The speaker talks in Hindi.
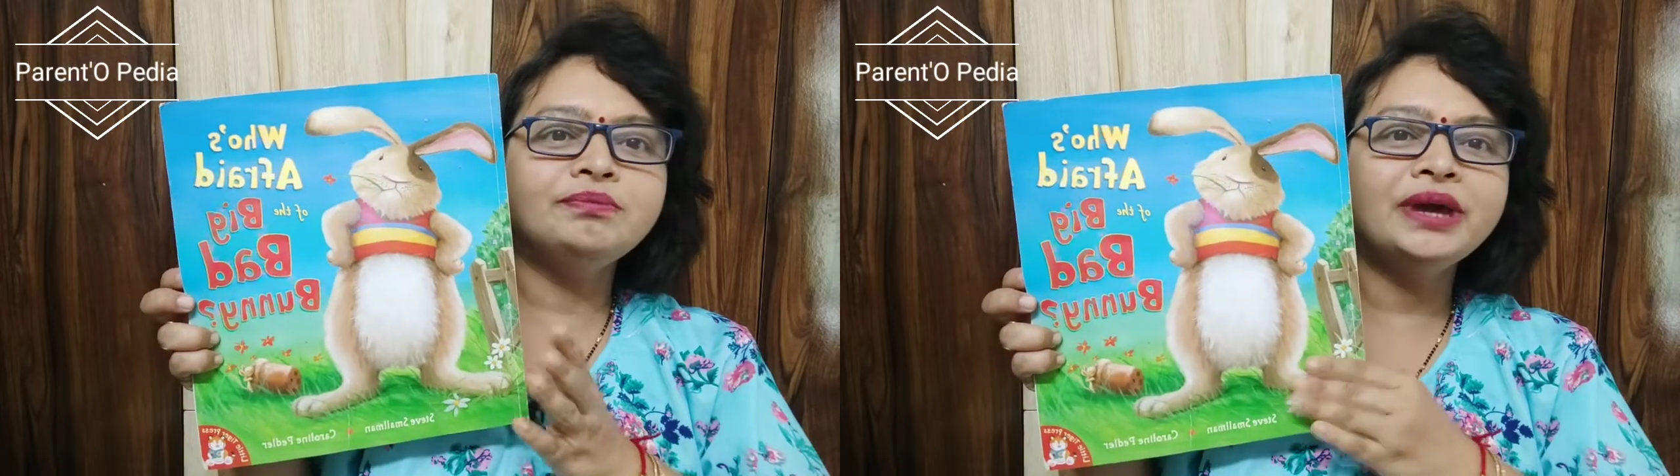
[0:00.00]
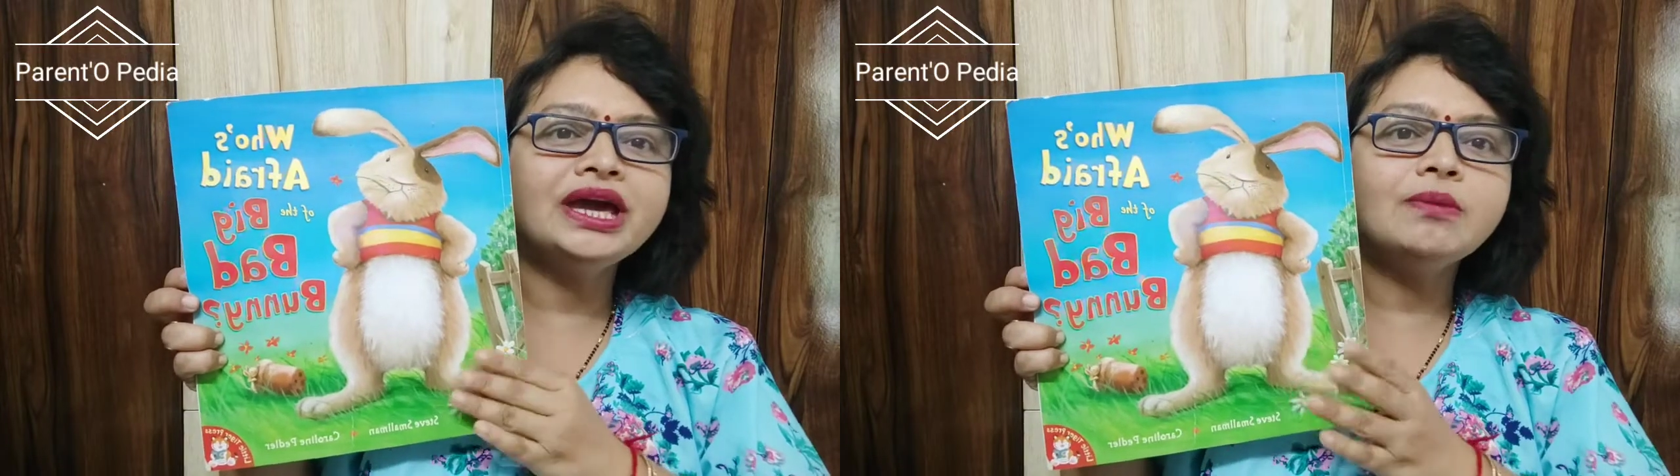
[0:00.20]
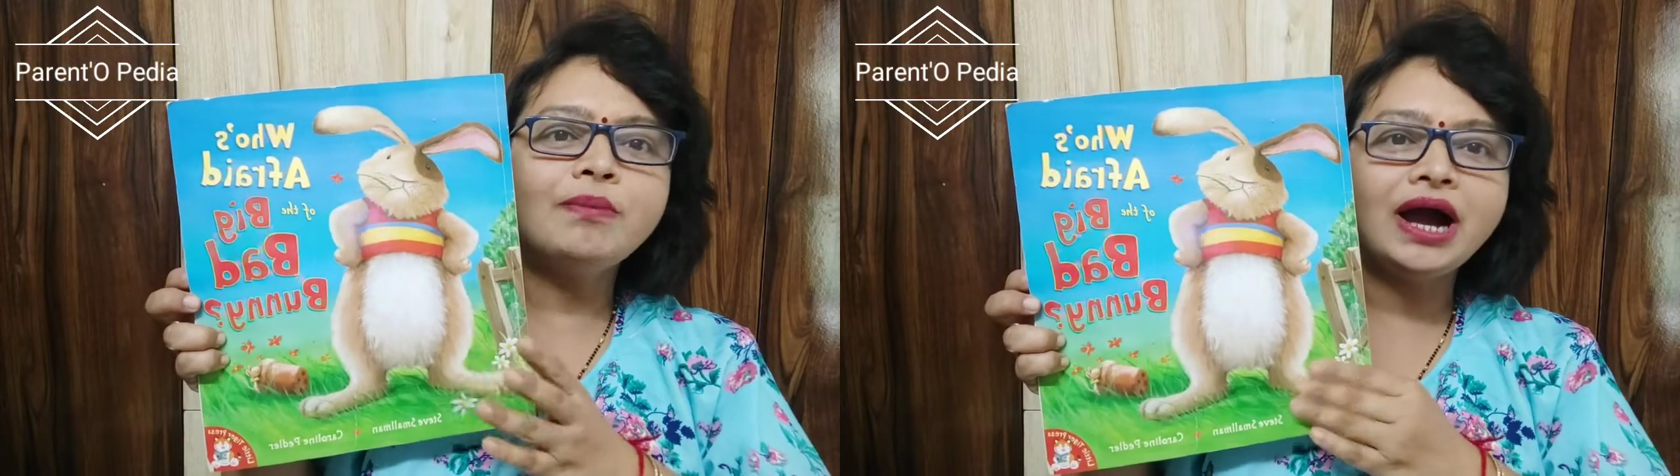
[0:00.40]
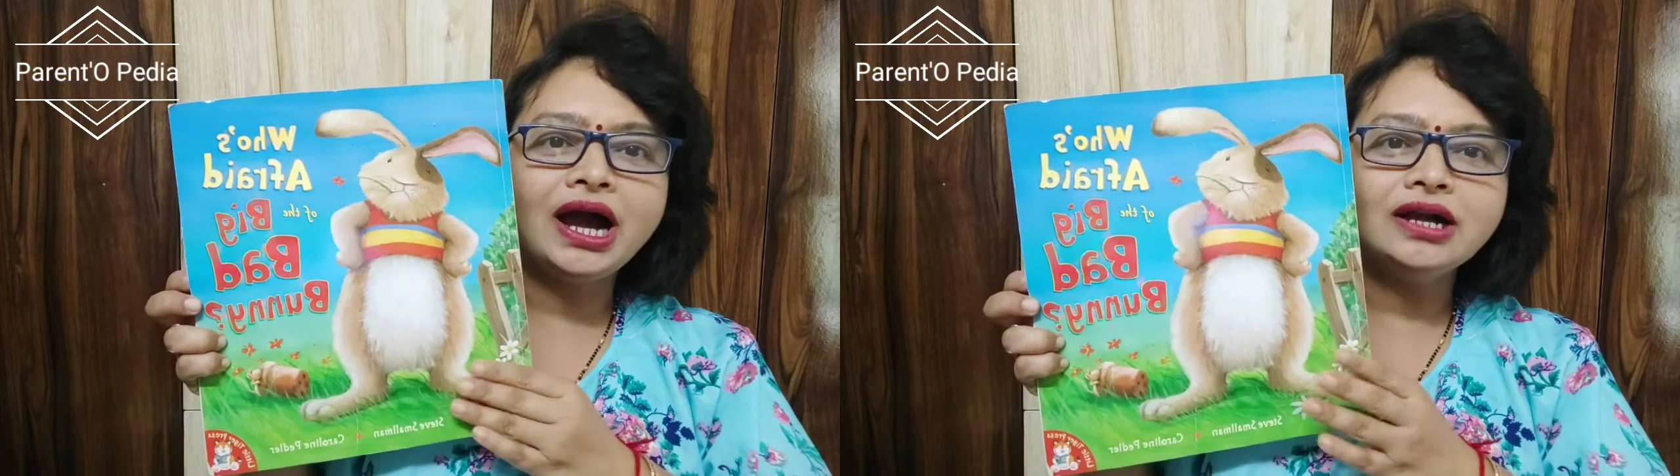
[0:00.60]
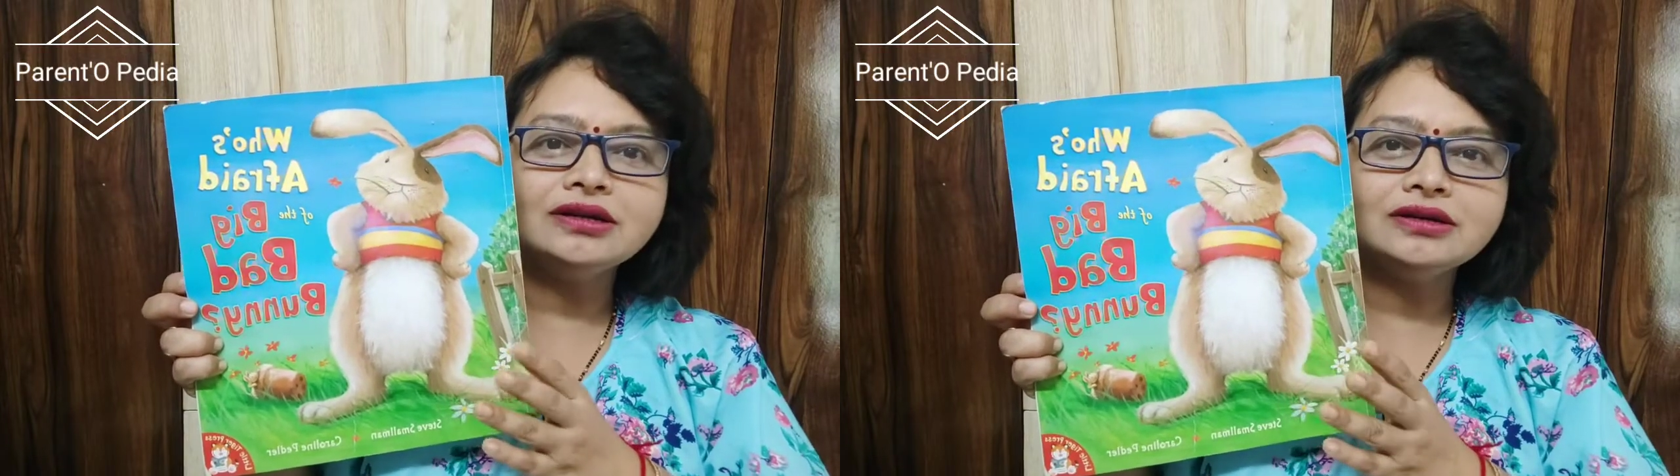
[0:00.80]
बिग
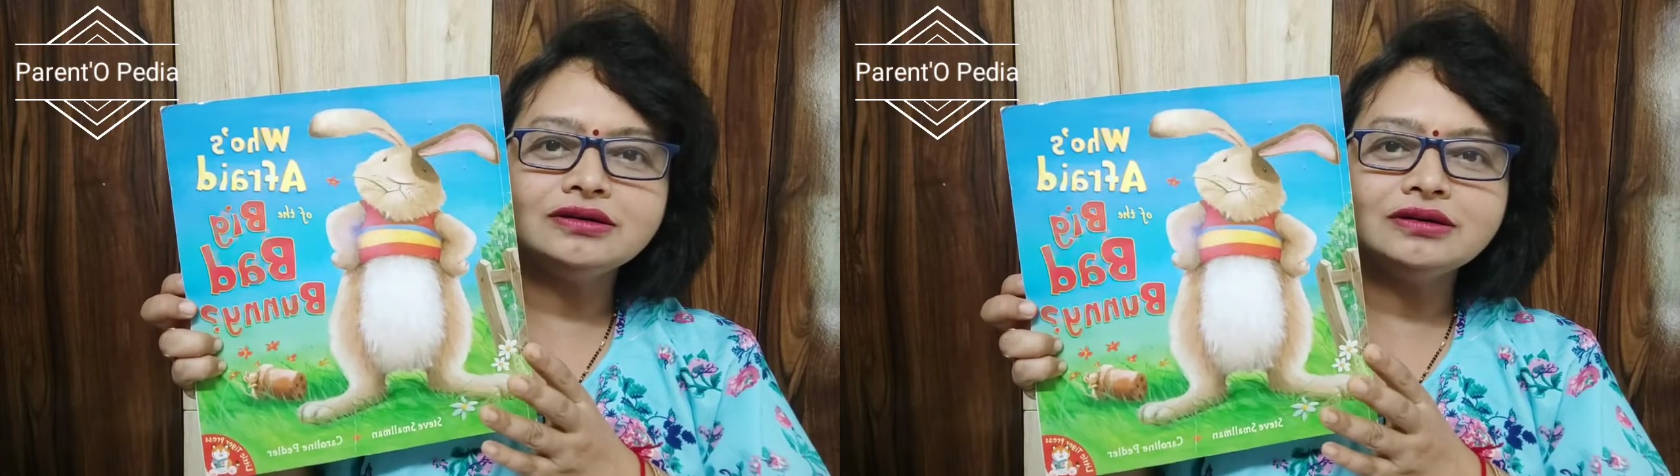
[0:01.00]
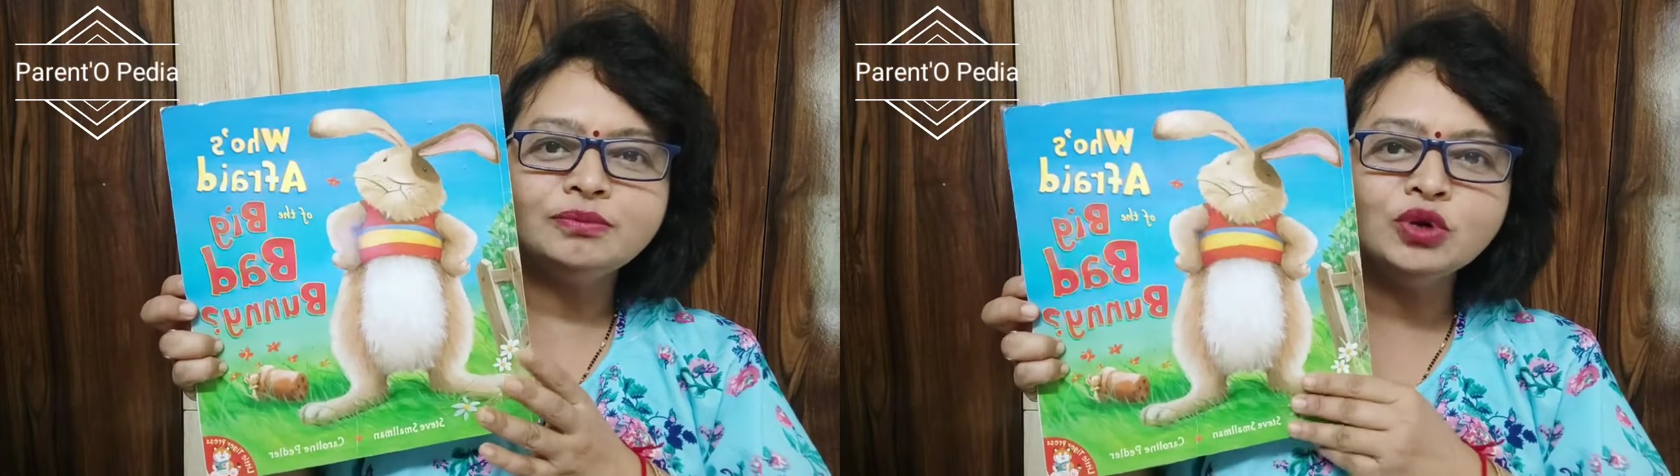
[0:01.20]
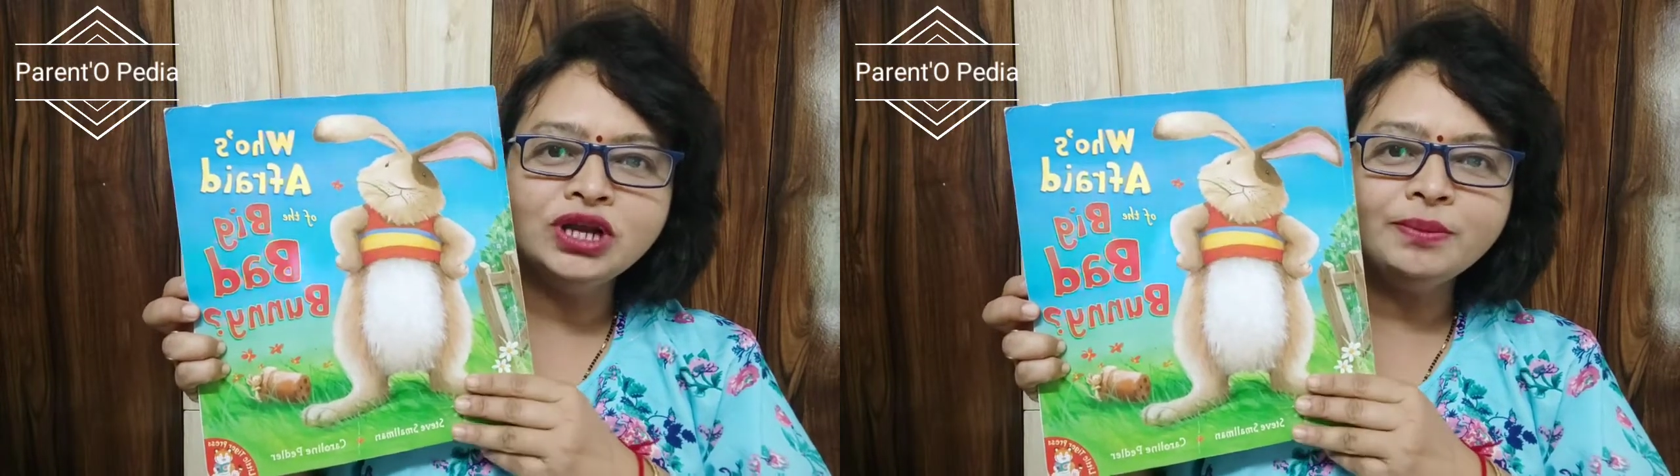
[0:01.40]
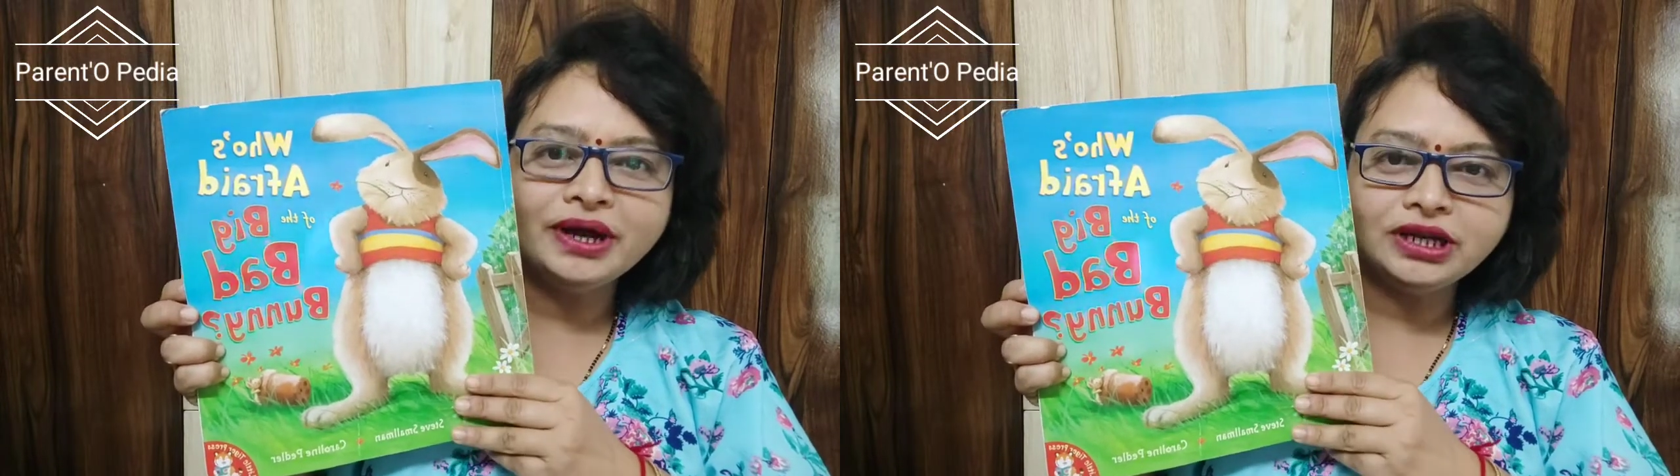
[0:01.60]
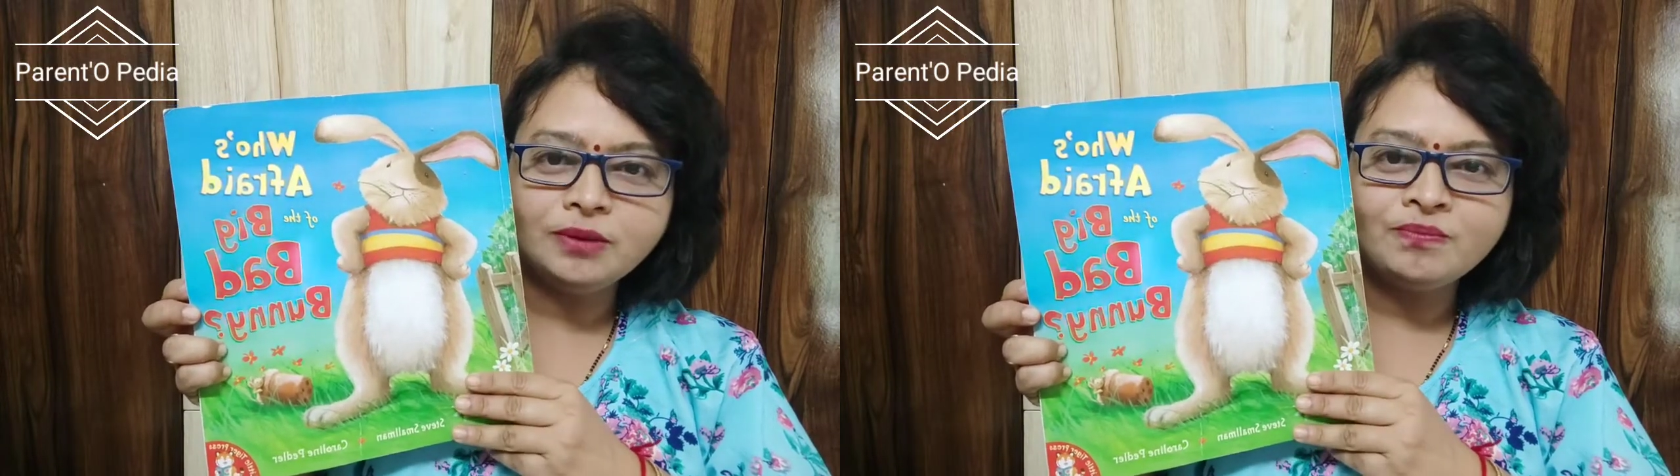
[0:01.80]
बैड बुली
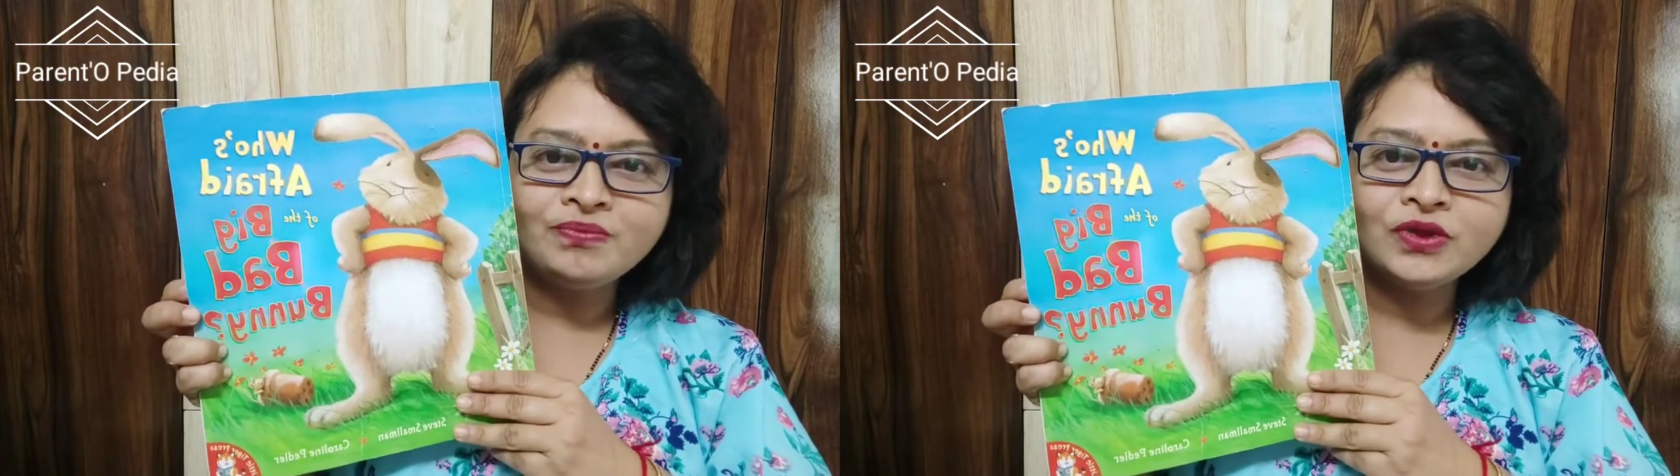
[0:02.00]
बनी